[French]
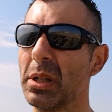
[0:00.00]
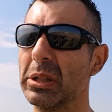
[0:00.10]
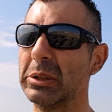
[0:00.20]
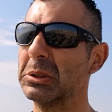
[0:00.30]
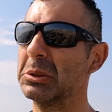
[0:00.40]

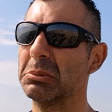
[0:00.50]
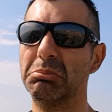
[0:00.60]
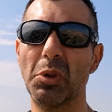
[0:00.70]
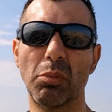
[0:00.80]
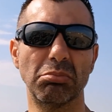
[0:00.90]
grammes.
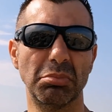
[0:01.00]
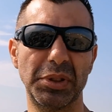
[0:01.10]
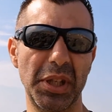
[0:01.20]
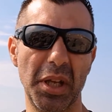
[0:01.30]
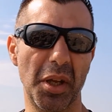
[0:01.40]
Non,
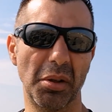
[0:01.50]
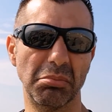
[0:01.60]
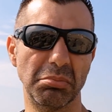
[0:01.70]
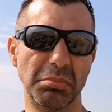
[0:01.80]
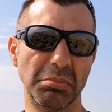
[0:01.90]
ça
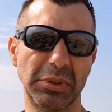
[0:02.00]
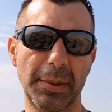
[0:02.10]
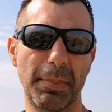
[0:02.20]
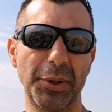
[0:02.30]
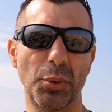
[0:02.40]

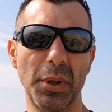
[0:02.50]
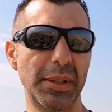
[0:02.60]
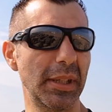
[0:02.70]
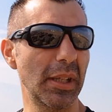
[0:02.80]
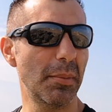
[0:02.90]
n'a pas
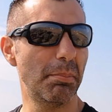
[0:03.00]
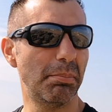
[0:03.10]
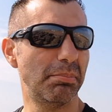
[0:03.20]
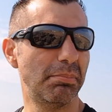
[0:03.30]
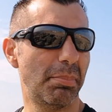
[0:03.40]
trop
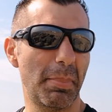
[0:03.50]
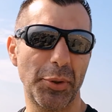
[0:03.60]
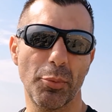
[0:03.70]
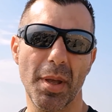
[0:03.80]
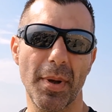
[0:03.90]
été,
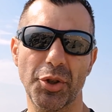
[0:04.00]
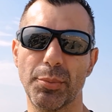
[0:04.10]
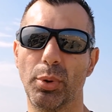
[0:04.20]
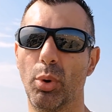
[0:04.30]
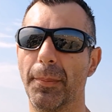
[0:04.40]
pas trop bien
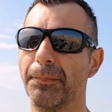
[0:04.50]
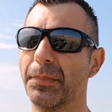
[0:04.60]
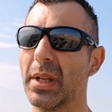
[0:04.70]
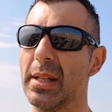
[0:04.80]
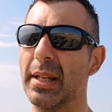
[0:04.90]
marché pour
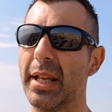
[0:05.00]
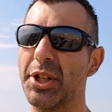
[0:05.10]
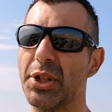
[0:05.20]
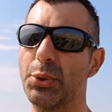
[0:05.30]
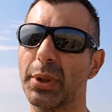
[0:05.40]
moi.
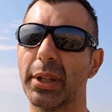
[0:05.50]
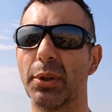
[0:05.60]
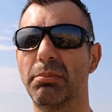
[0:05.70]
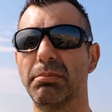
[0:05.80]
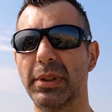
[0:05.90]
Et j'ai su
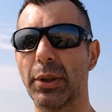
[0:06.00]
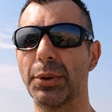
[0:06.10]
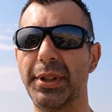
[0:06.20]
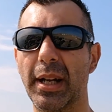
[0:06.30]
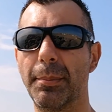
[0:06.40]
quelques,
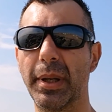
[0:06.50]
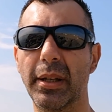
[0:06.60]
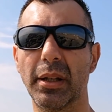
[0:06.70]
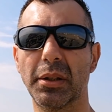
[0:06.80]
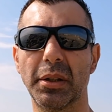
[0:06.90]
quelques temps
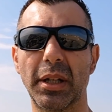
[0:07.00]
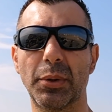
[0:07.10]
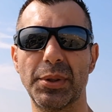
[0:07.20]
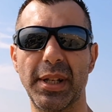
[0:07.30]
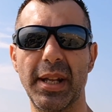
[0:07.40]
après,
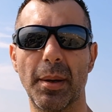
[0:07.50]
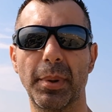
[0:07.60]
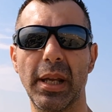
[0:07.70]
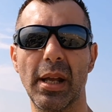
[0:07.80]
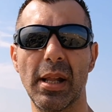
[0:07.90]
quelques,
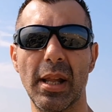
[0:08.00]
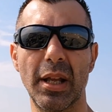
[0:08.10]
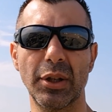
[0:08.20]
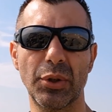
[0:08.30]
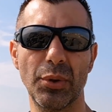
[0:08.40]
années après,
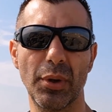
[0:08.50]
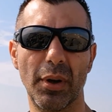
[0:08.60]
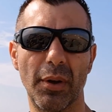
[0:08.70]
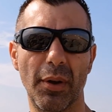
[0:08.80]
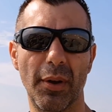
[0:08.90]

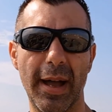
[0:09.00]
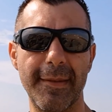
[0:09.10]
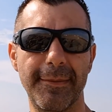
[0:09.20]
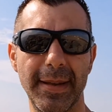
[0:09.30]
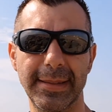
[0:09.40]
que
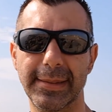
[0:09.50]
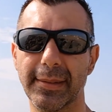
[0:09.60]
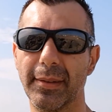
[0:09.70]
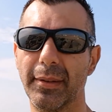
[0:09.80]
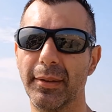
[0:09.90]
euh, en
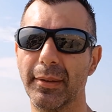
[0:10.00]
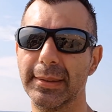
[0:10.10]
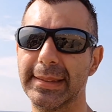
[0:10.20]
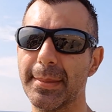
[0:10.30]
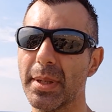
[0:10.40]
fait,
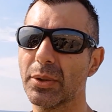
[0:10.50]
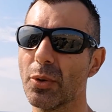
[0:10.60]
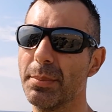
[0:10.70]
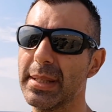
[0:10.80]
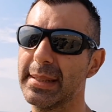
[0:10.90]
euh,
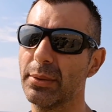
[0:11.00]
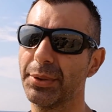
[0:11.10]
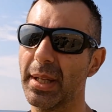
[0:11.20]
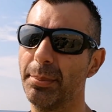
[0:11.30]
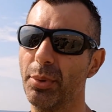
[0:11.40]
tellement qu'on
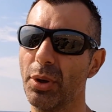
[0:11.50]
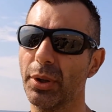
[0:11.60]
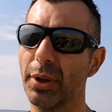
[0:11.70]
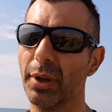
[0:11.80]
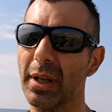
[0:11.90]
baissait notre
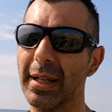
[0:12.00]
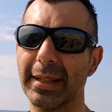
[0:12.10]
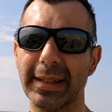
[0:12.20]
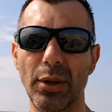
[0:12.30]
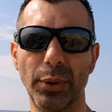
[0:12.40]
apport euh,
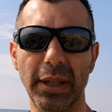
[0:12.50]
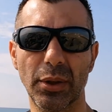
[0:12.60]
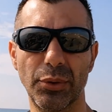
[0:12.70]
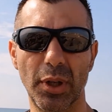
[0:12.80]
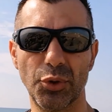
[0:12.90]

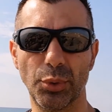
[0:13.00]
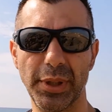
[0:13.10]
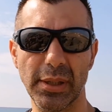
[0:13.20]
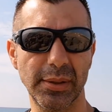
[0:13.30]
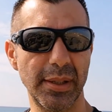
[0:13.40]
calorique de
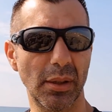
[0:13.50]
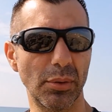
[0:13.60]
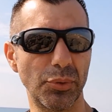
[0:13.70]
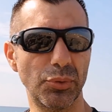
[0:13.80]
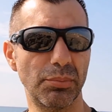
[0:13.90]
la journée,
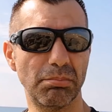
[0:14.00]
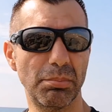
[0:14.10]
c'est-à-dire,